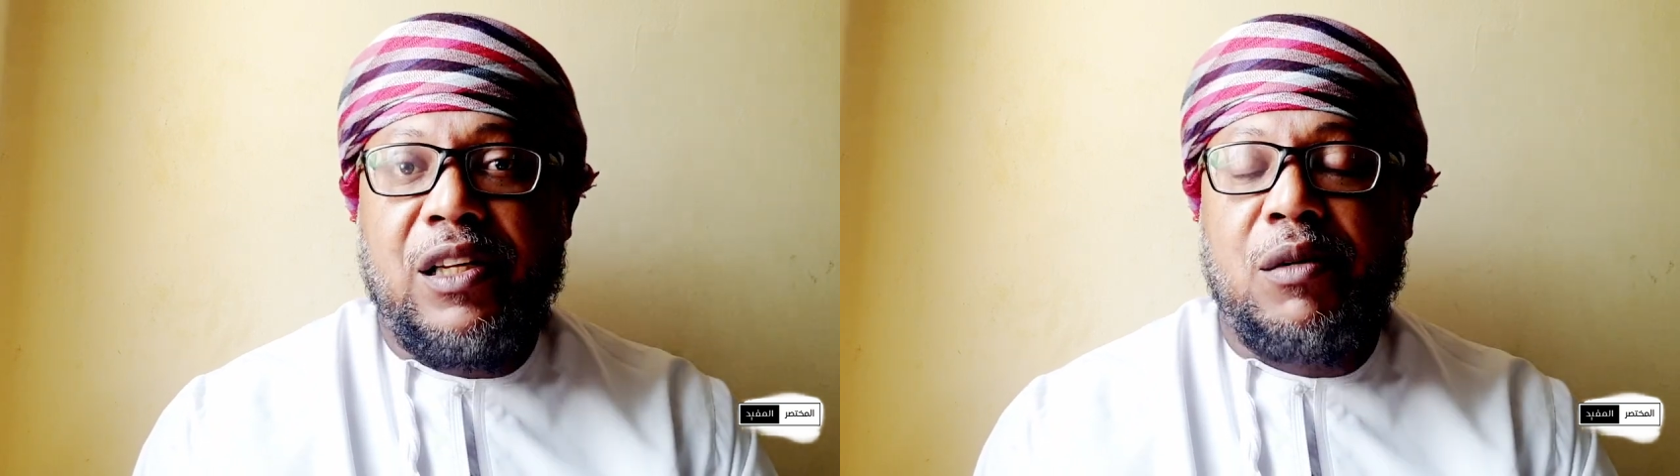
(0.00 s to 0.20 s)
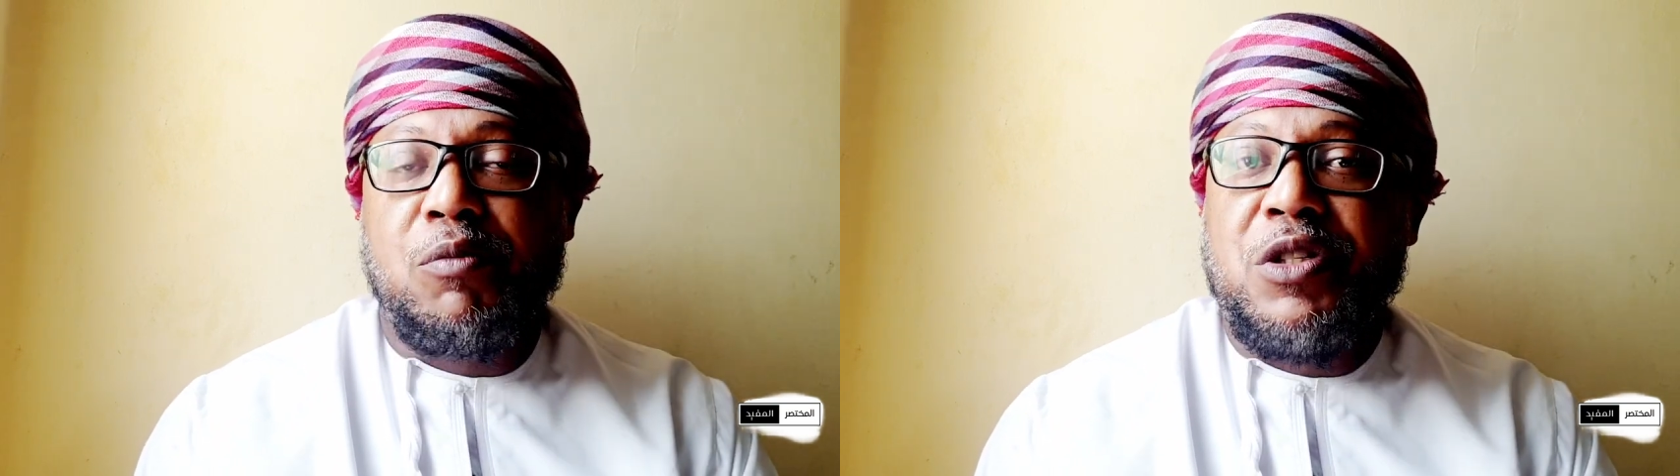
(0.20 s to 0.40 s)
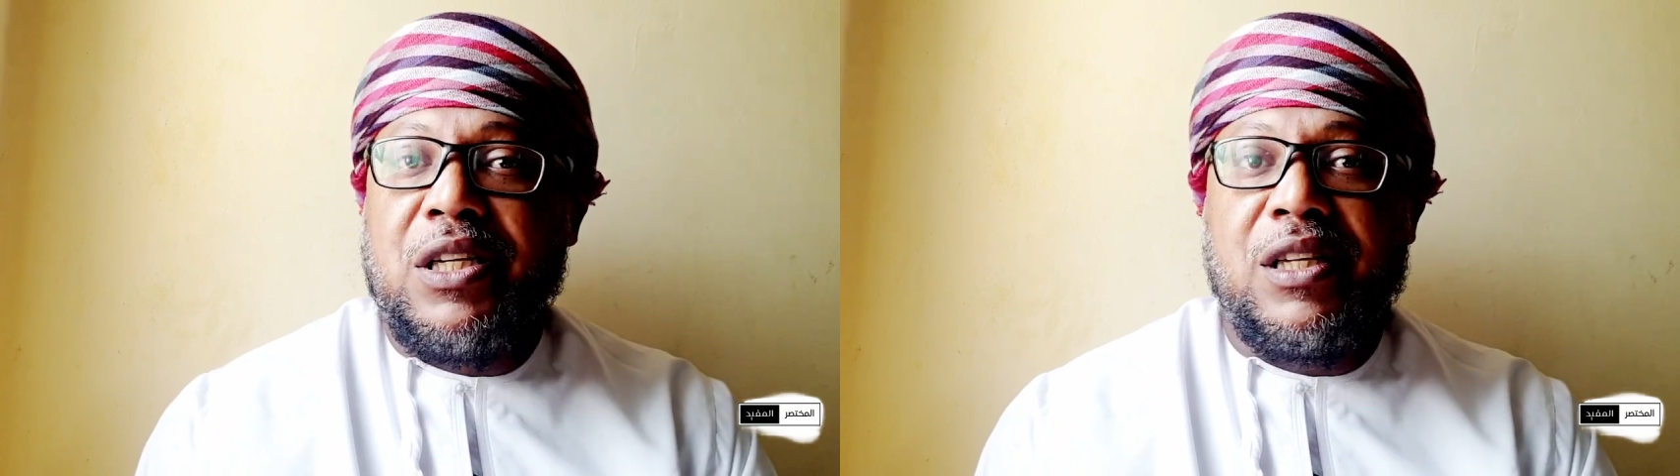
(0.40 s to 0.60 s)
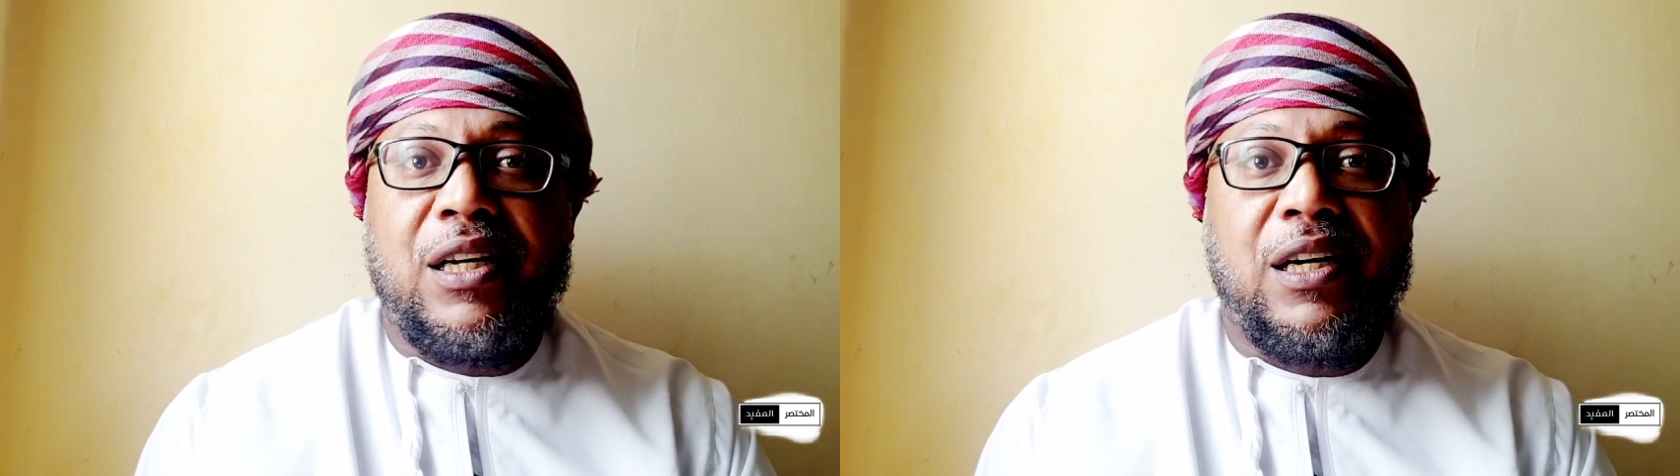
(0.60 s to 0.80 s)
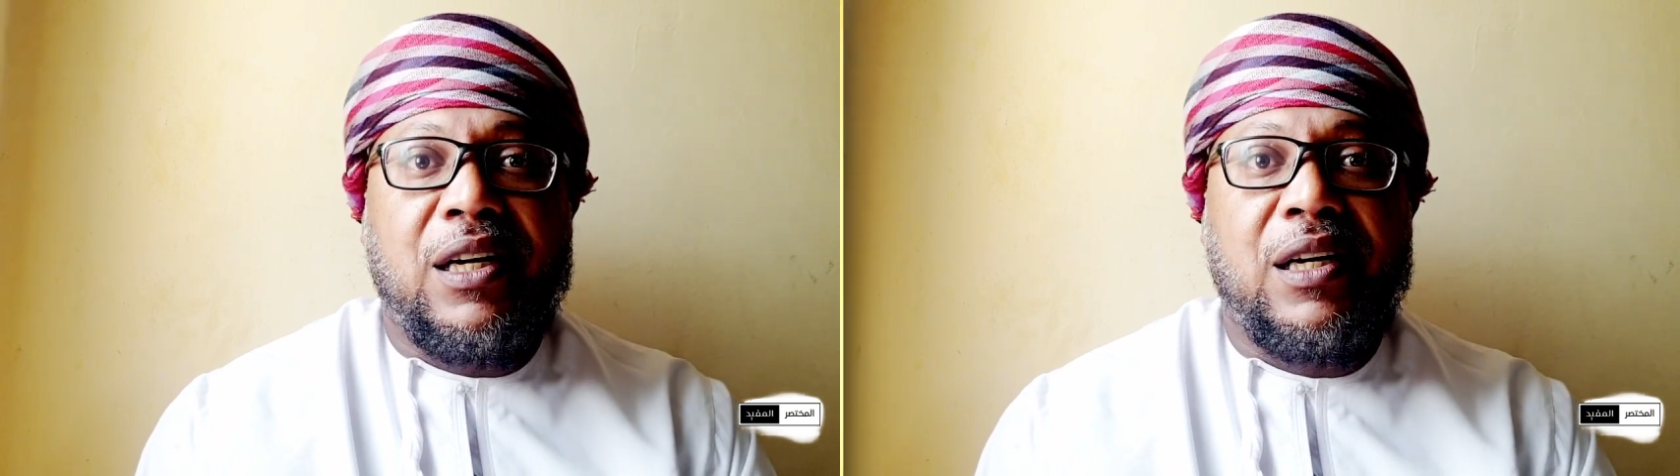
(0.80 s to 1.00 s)

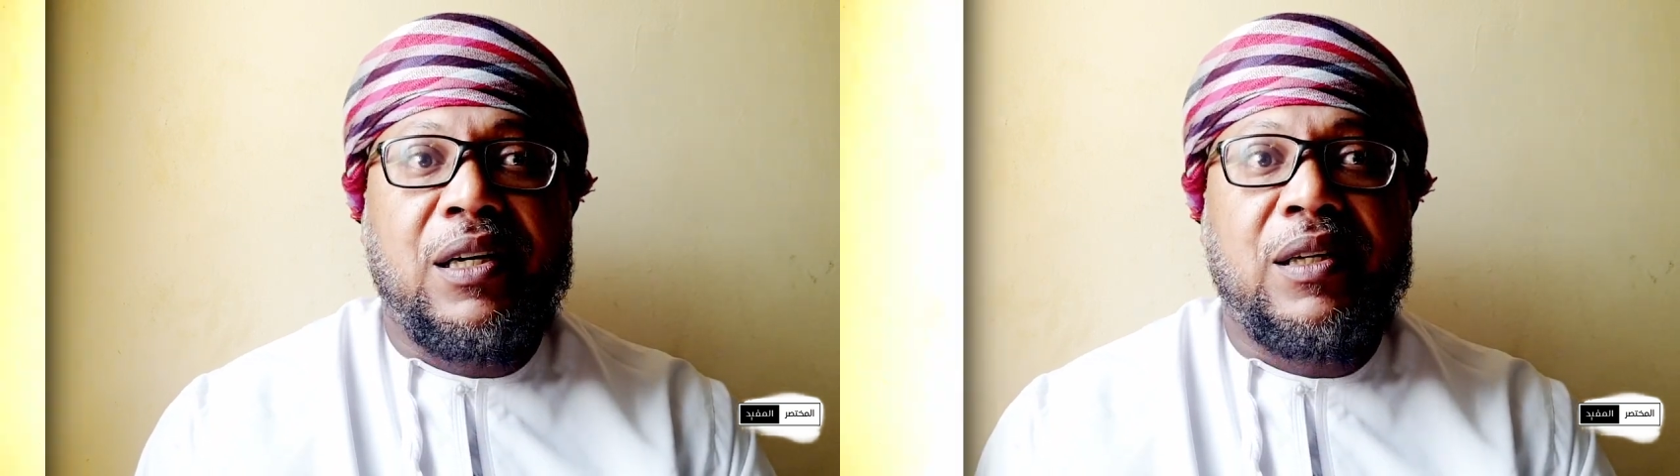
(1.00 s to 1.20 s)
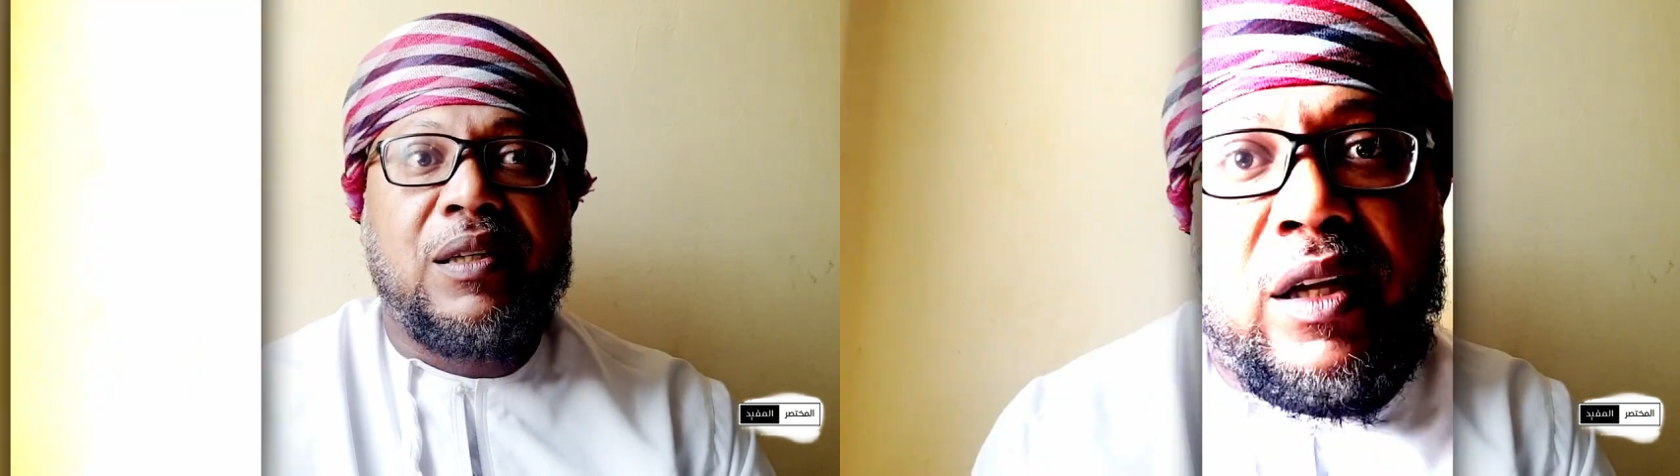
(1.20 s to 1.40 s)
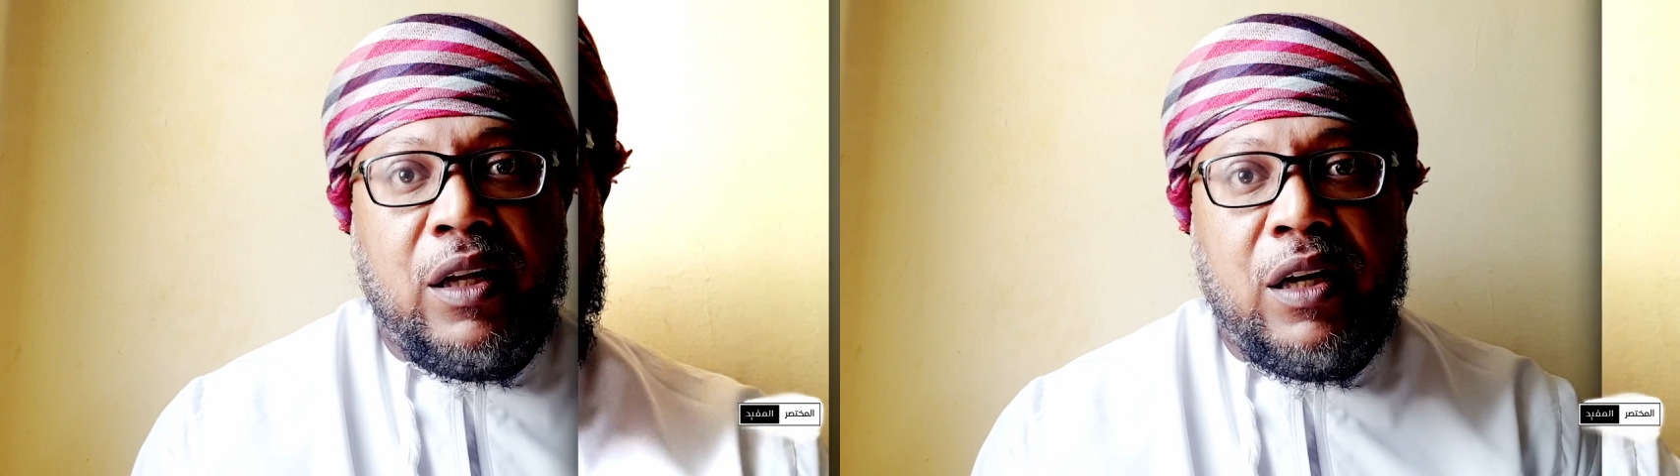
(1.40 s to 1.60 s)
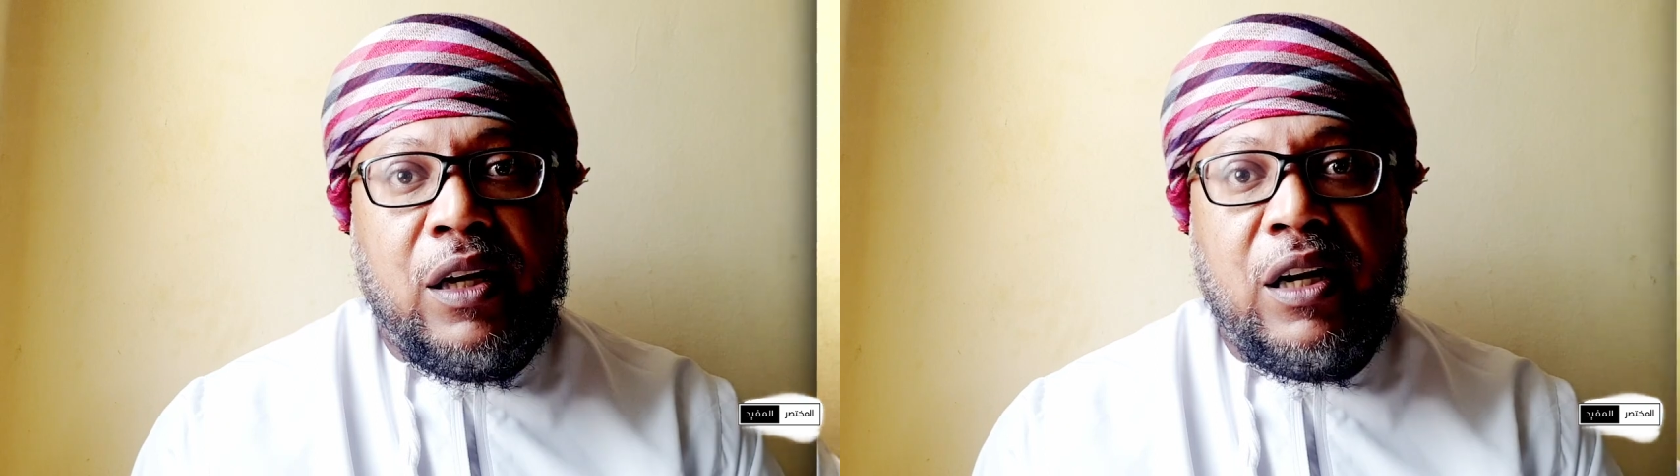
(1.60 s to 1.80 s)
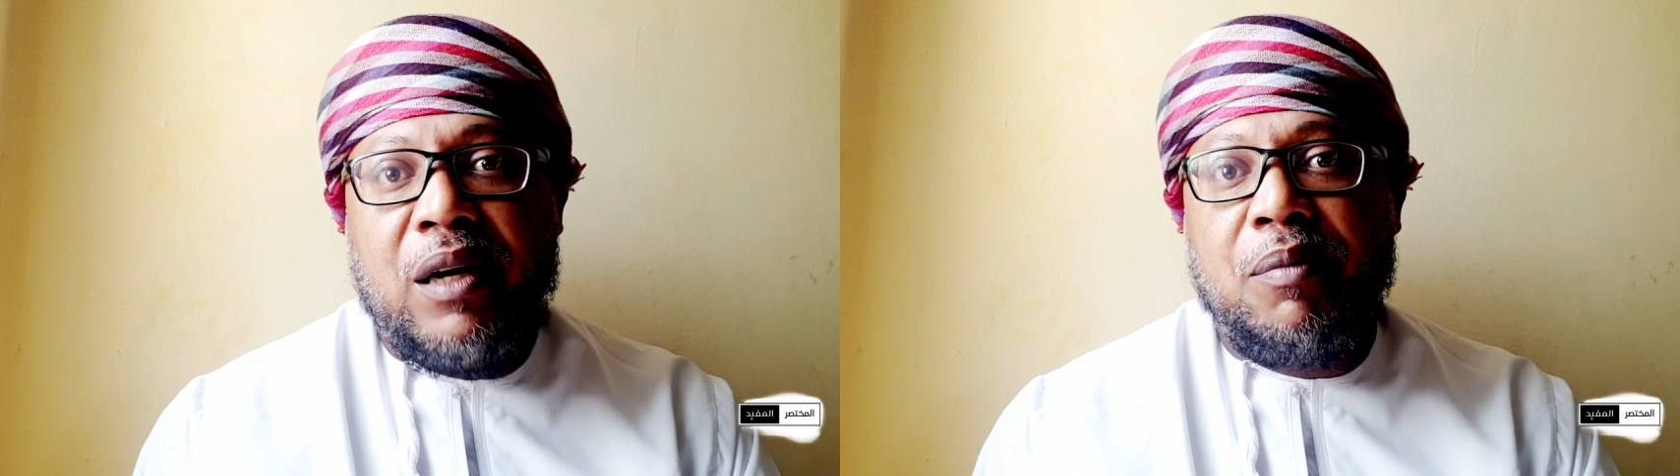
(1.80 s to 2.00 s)
المسطحة
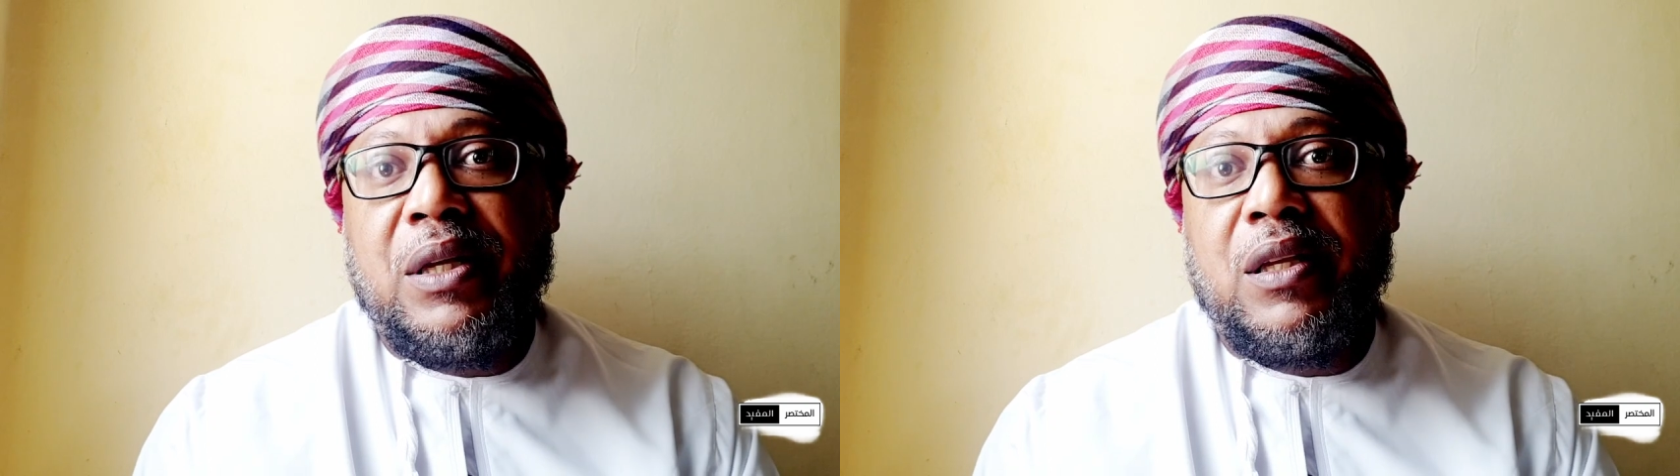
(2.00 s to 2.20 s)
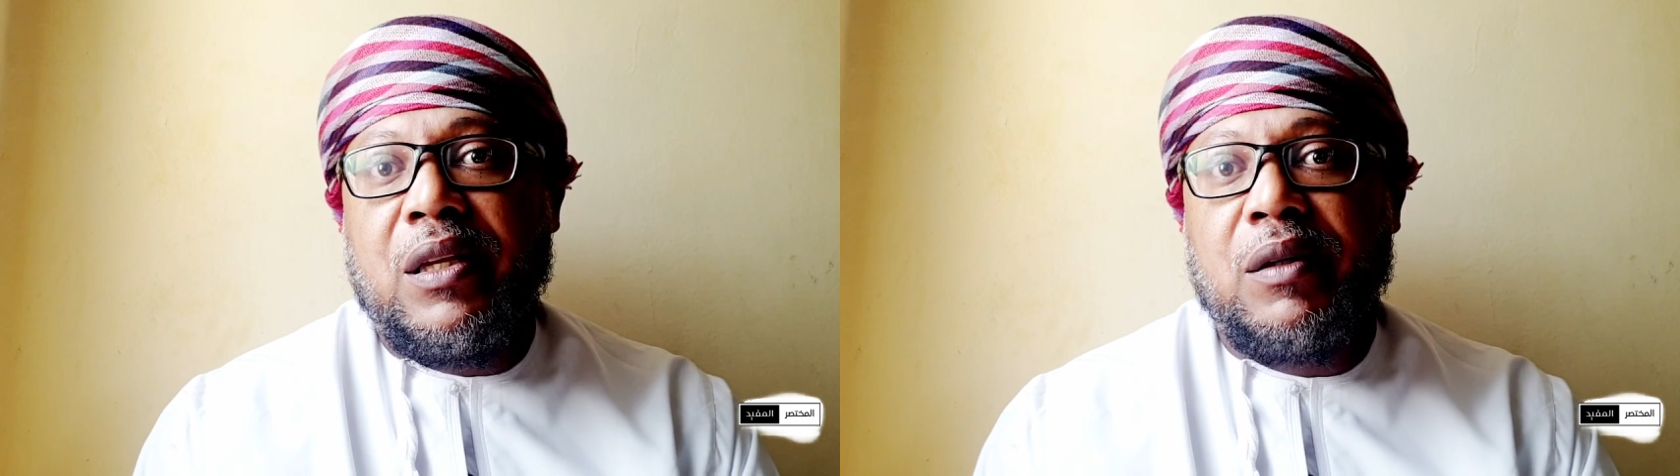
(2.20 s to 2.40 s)
غابت